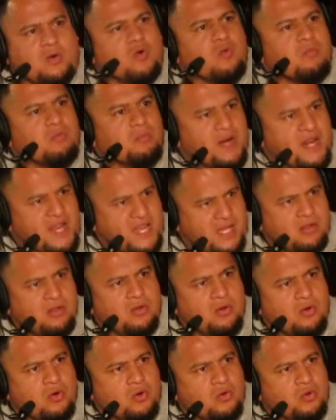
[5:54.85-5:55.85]

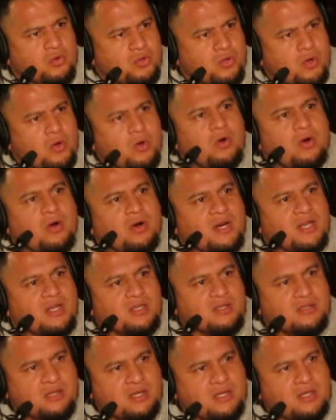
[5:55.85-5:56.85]
cumpliendo con todos los
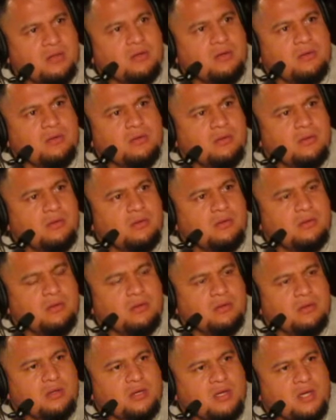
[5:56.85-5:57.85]
requisitos
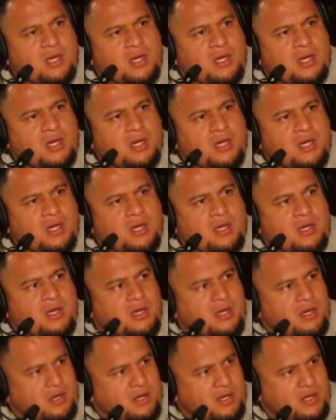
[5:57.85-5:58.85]

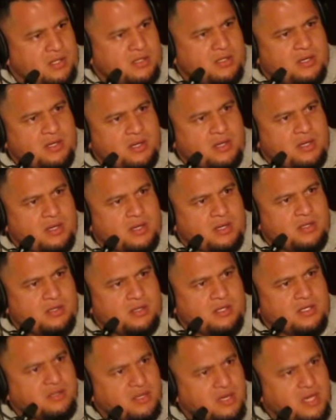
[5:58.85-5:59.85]
que, se,
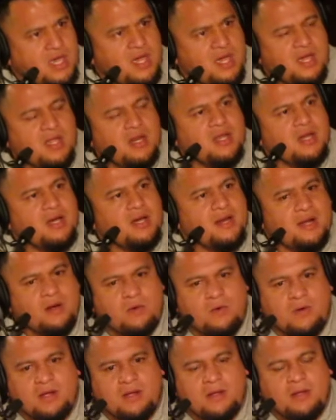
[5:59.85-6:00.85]
se, exigen en
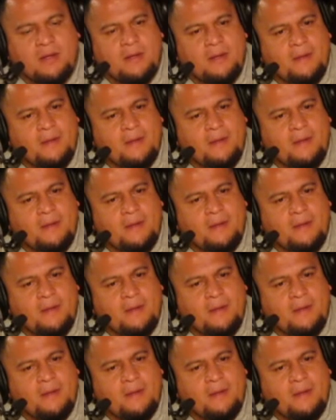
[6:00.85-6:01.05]
Nicaragua